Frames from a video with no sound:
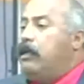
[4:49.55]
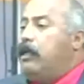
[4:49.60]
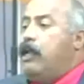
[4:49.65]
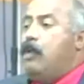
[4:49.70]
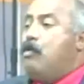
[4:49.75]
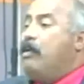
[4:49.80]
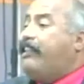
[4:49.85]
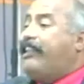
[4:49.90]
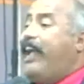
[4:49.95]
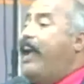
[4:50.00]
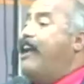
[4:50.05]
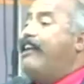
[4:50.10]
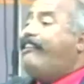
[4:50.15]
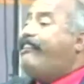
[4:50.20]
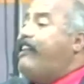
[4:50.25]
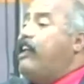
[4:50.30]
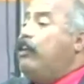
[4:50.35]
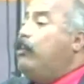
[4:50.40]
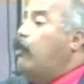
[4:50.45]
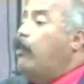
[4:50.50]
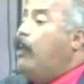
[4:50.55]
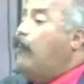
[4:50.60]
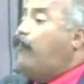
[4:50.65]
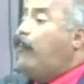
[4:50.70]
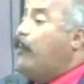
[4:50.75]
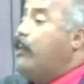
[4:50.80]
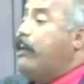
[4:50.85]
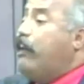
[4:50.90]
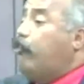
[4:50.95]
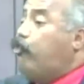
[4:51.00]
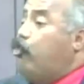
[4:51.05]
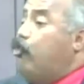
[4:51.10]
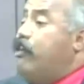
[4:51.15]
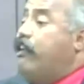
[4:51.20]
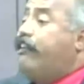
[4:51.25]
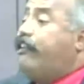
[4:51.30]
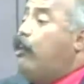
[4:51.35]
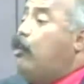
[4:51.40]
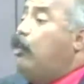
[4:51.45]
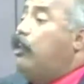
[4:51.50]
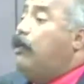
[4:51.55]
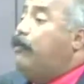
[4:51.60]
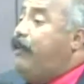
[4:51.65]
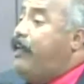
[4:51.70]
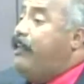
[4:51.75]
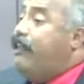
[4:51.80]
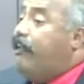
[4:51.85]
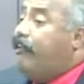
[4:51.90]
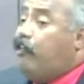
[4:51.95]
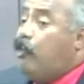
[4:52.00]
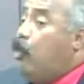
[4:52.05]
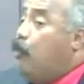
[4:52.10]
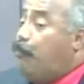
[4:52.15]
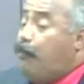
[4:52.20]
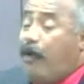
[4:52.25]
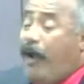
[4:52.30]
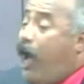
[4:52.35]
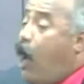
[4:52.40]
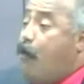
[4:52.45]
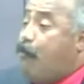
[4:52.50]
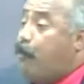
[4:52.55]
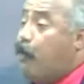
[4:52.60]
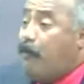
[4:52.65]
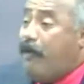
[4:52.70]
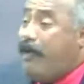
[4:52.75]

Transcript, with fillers: y no están haciendo de la fornicación un estilo de vida, sino por A por